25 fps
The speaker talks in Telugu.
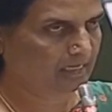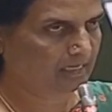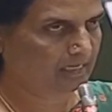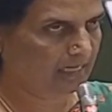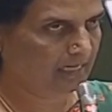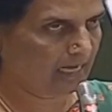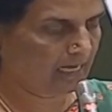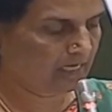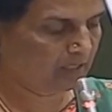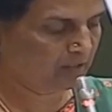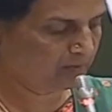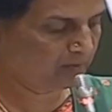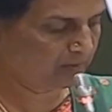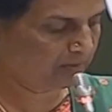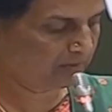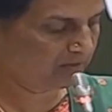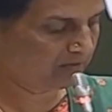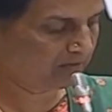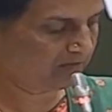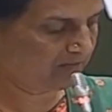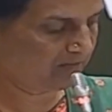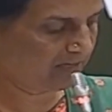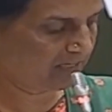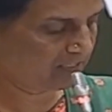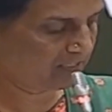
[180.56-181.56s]
రైతు
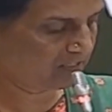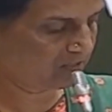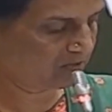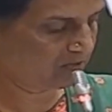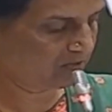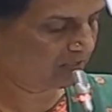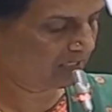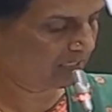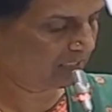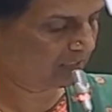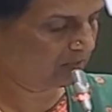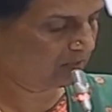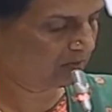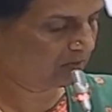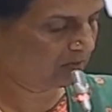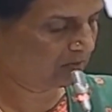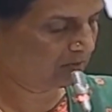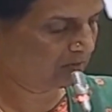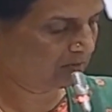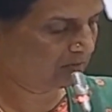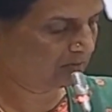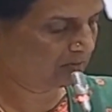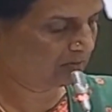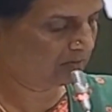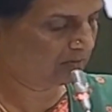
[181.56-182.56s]
బంధు వేస్తున్నట్టు
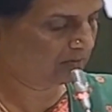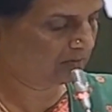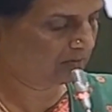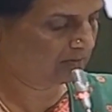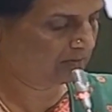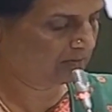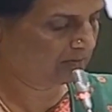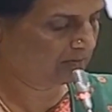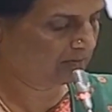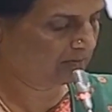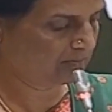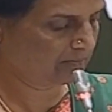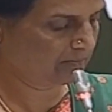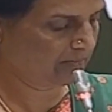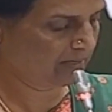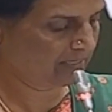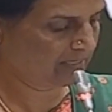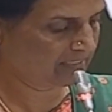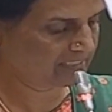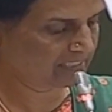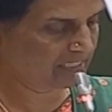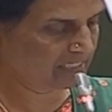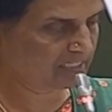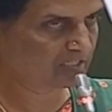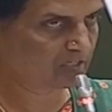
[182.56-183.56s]

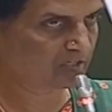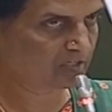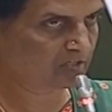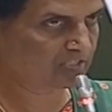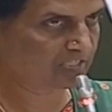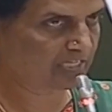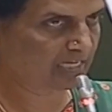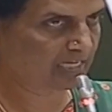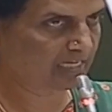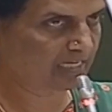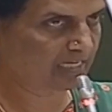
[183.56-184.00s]
మెసేజ్లు వచ్చాయి